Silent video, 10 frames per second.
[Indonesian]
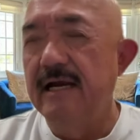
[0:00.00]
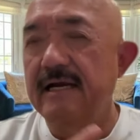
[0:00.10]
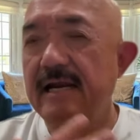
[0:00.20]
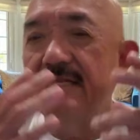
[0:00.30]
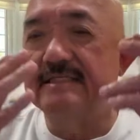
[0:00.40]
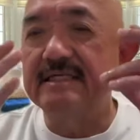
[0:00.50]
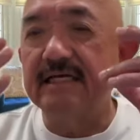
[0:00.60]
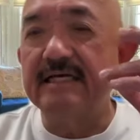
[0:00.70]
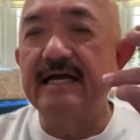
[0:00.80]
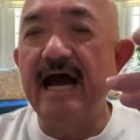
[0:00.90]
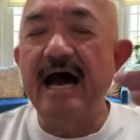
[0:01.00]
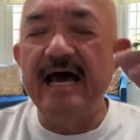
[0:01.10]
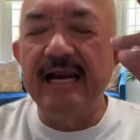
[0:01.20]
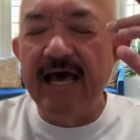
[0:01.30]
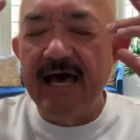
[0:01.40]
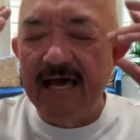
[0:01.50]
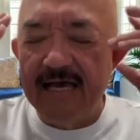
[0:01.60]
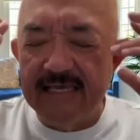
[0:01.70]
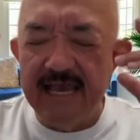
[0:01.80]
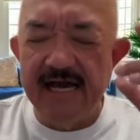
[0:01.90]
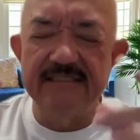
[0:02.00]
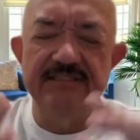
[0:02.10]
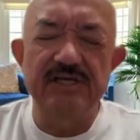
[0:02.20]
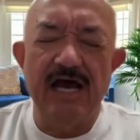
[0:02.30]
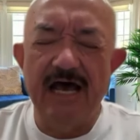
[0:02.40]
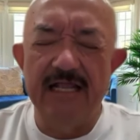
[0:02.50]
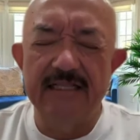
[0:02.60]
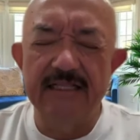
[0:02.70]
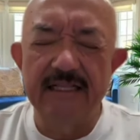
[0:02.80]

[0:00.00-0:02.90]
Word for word: dari segala yang jahat,